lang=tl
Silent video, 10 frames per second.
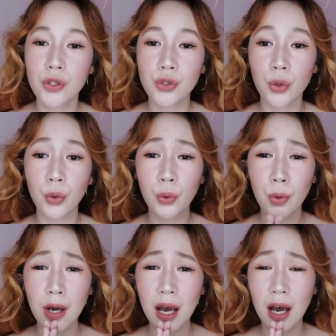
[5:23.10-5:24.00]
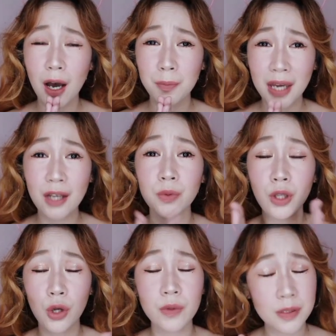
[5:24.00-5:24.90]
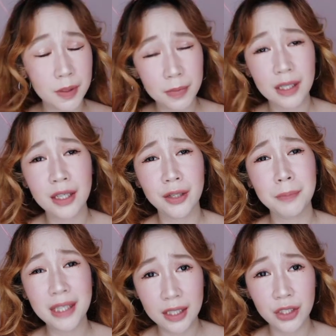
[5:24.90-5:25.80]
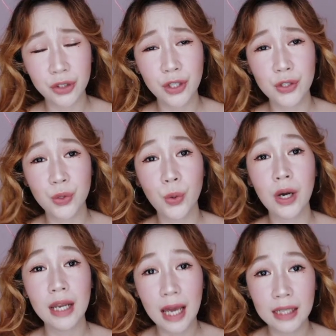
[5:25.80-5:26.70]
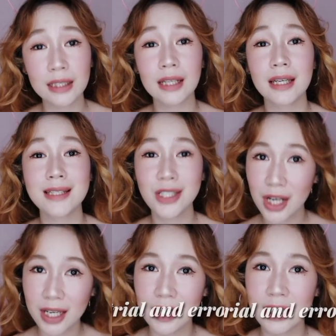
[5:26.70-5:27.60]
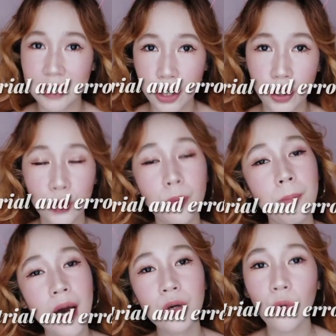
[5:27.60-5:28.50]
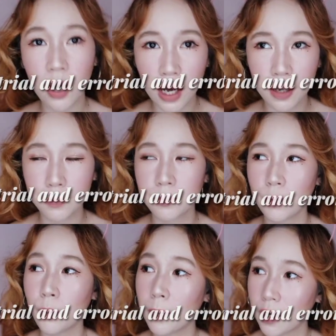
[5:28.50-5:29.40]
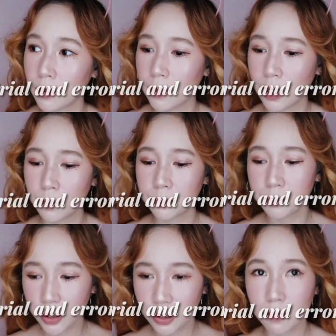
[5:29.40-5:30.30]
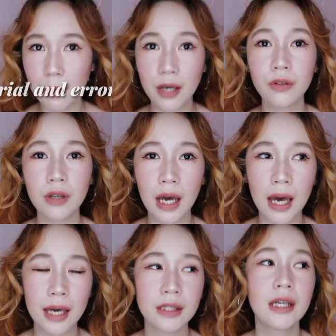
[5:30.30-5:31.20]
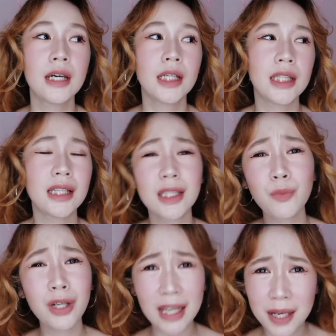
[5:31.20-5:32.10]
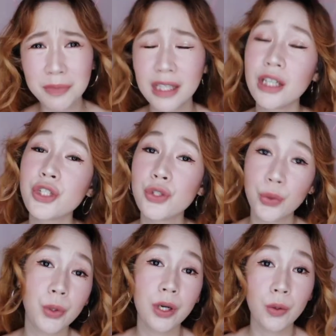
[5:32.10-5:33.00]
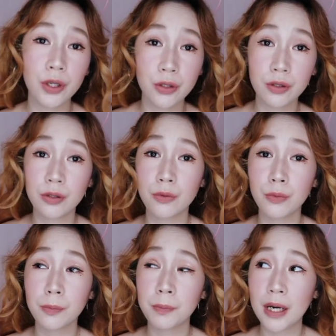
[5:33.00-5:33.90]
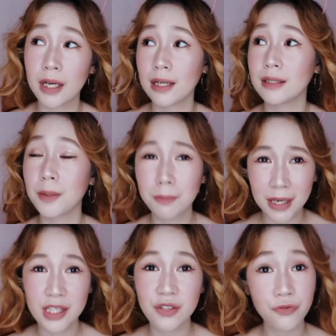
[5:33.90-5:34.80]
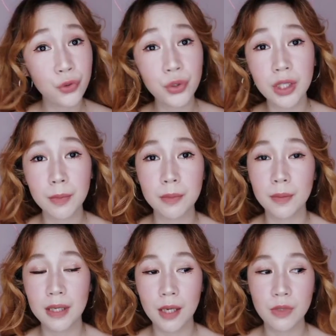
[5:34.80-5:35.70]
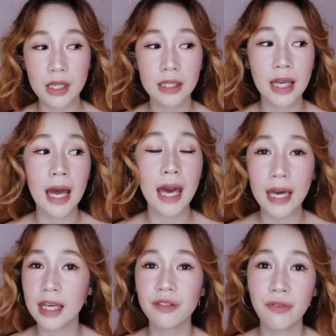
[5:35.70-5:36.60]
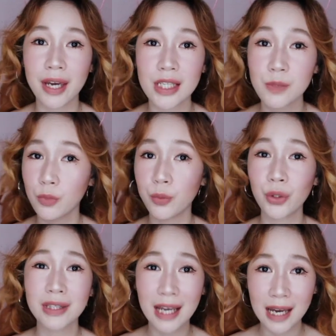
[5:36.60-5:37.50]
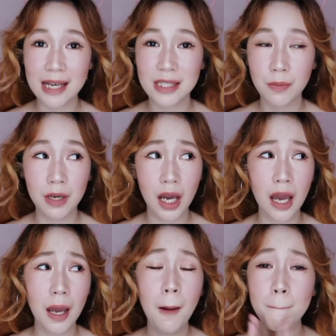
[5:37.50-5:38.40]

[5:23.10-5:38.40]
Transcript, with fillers: So, um, cat will always be picky, picky eater. So, kailangan talaga is trial and error. Kung bago ka, kung mar, um, meron kang bagong cat, hindi mo alam, hindi ka sure kung anong yung parang the best food na may bibigay mo sa kanya, I advise, pumunta ka sa mga